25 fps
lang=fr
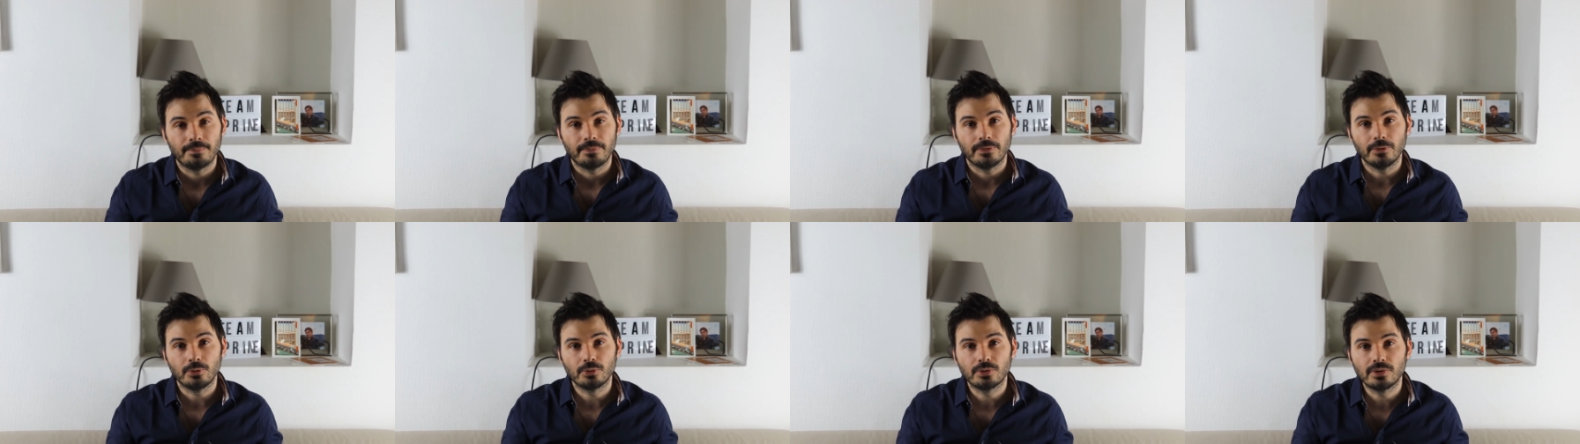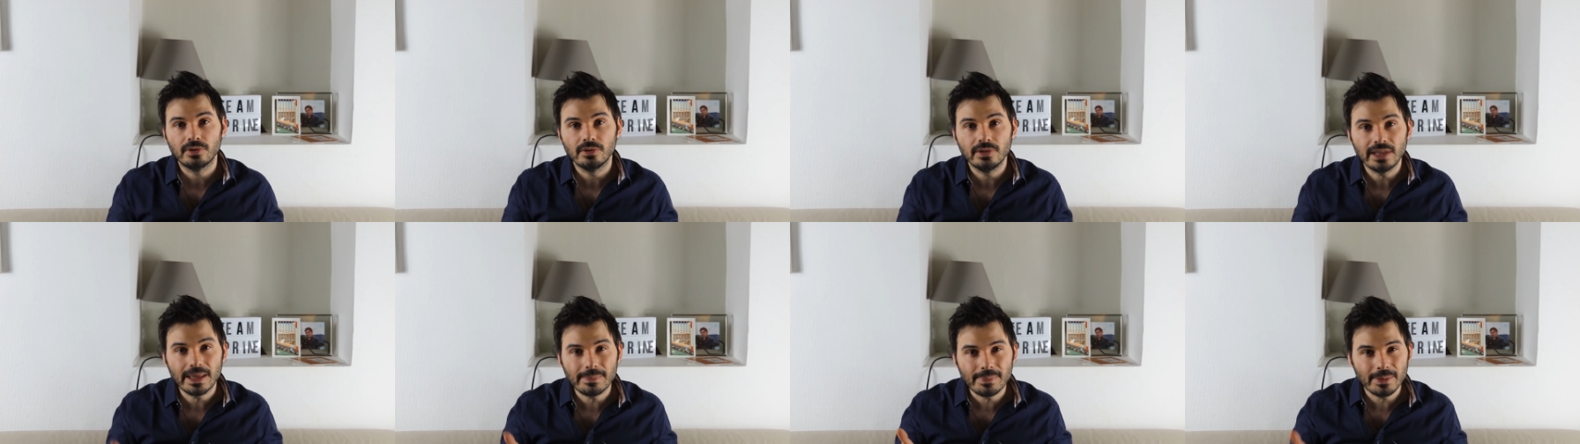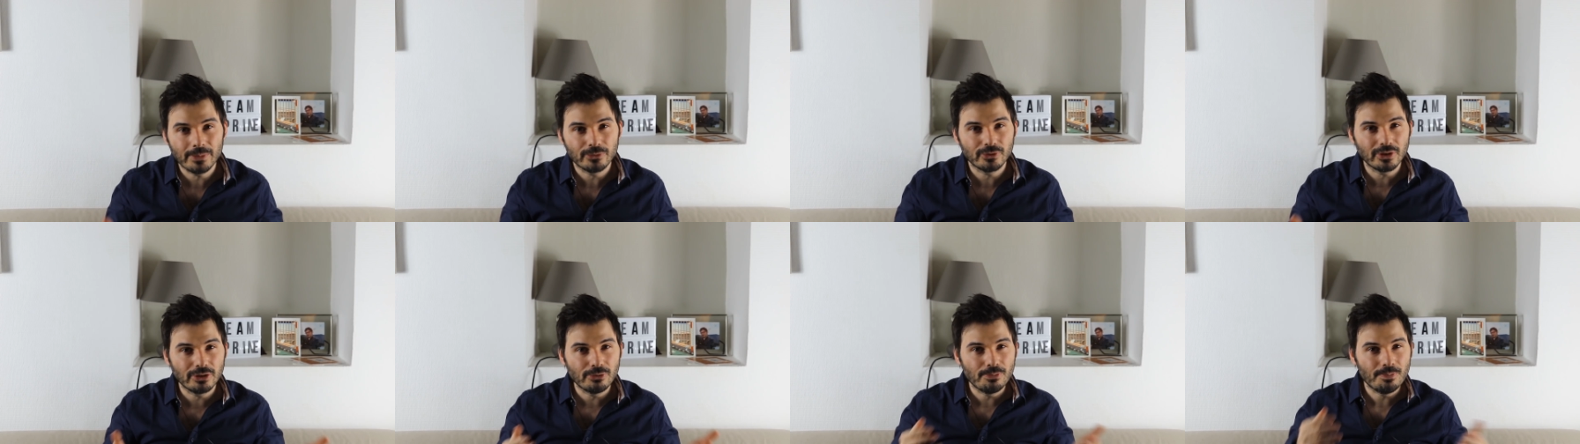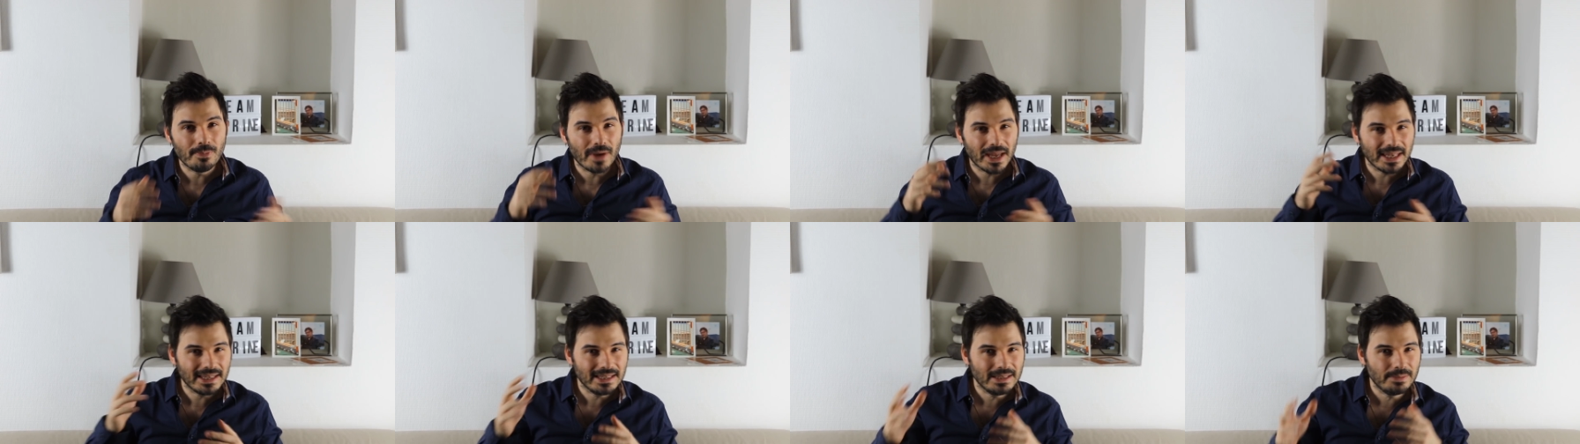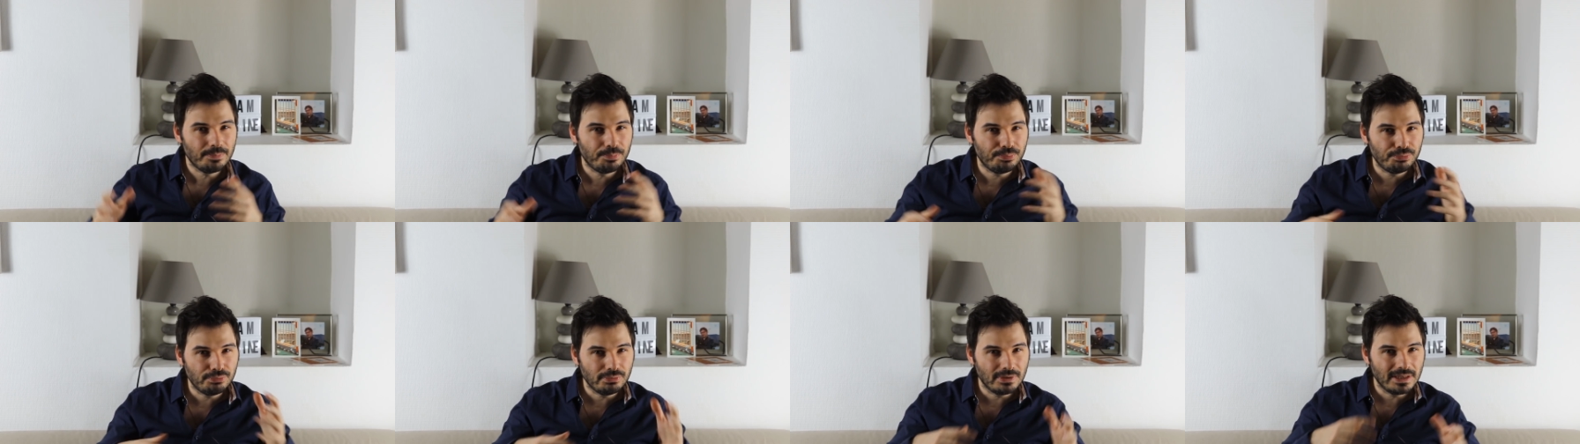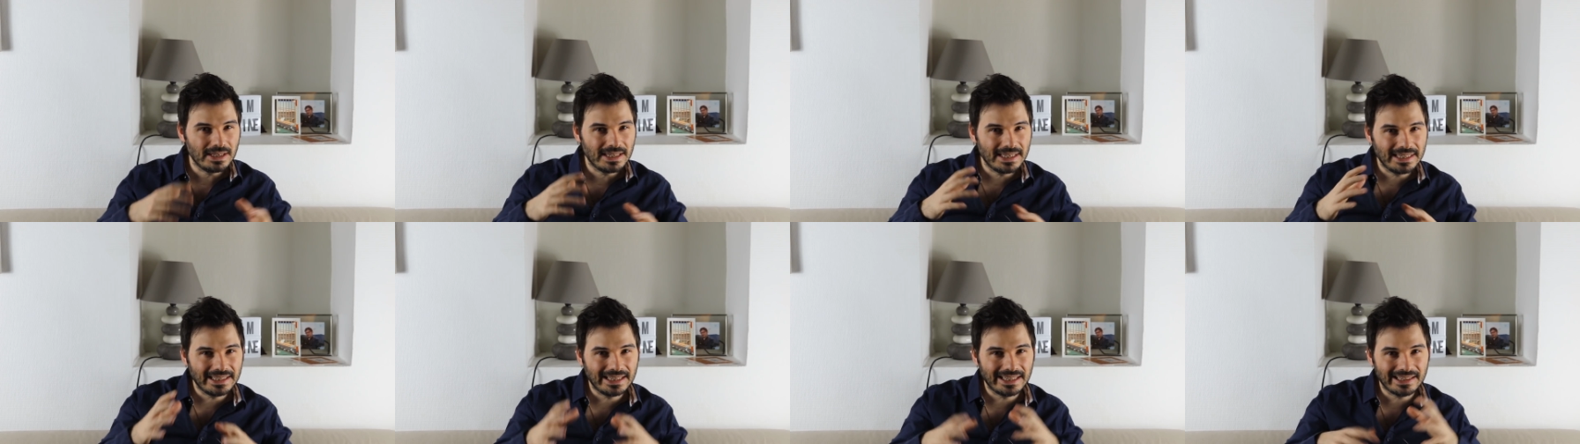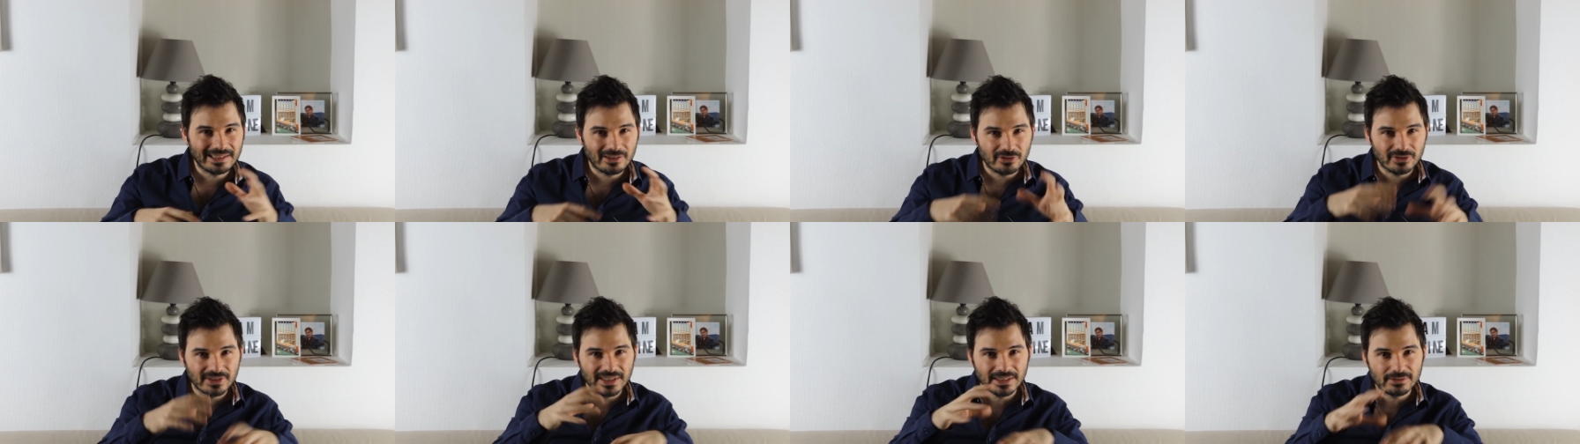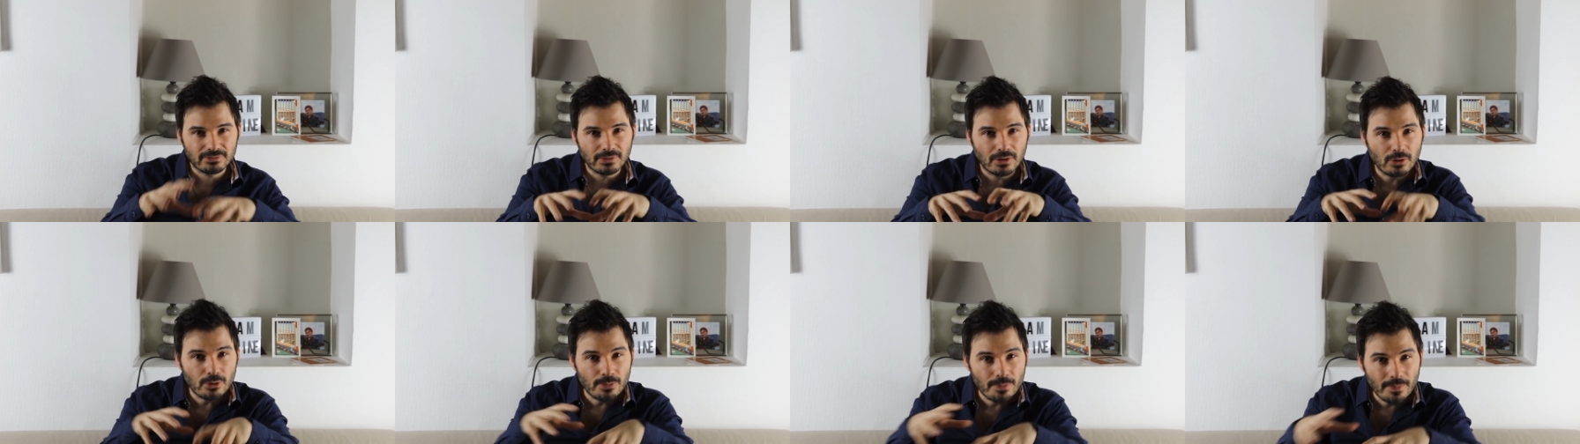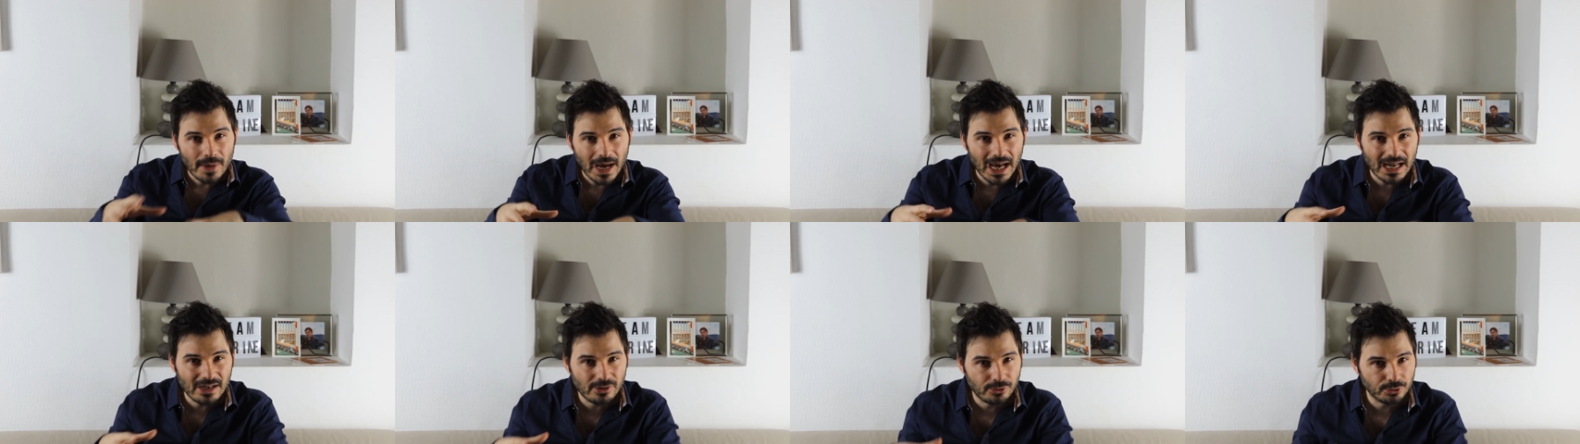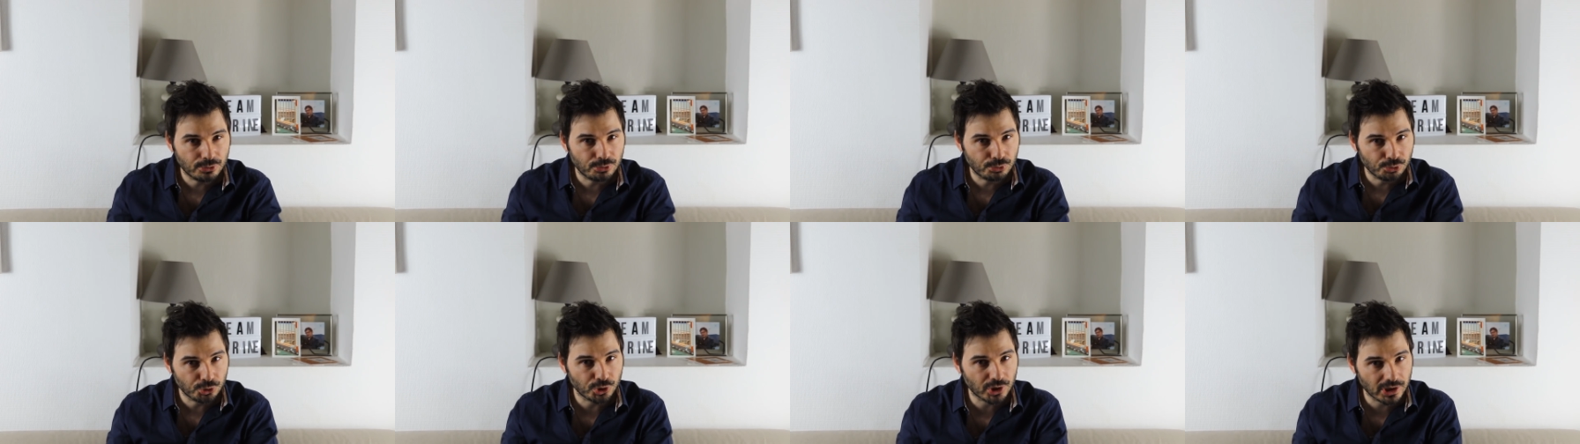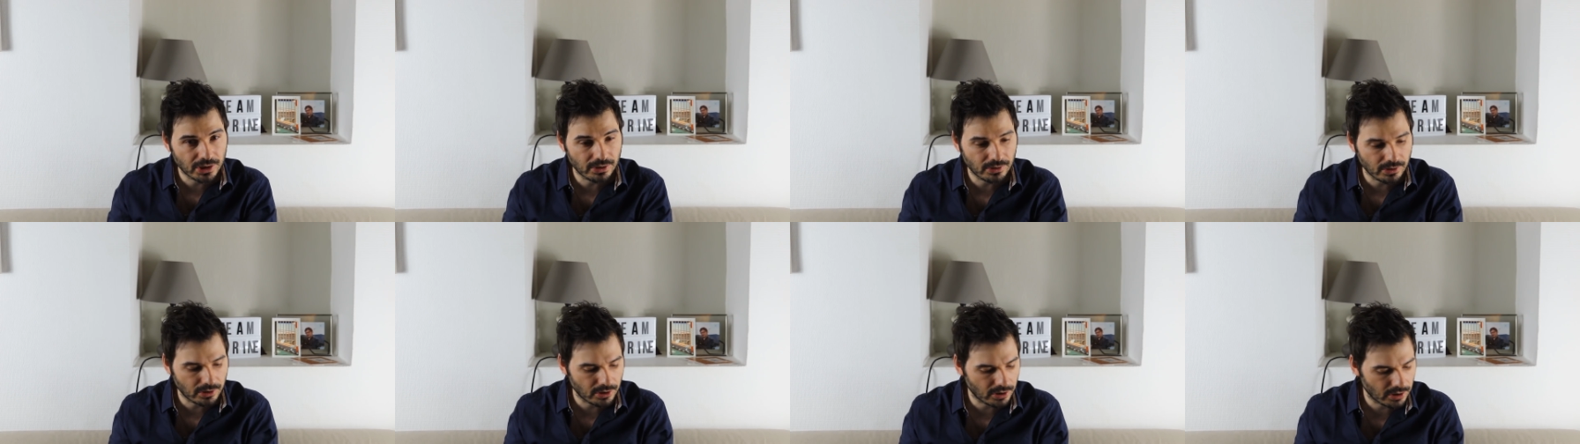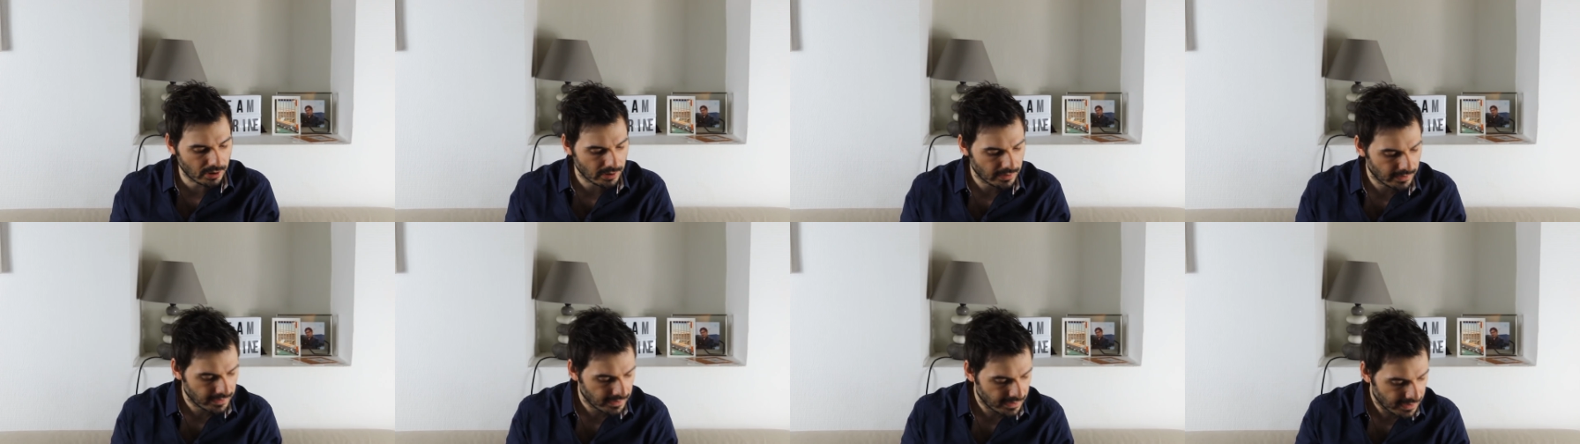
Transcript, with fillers: Donc il n'y a pas besoin de manipuler que ça soit le mal de coucher encore.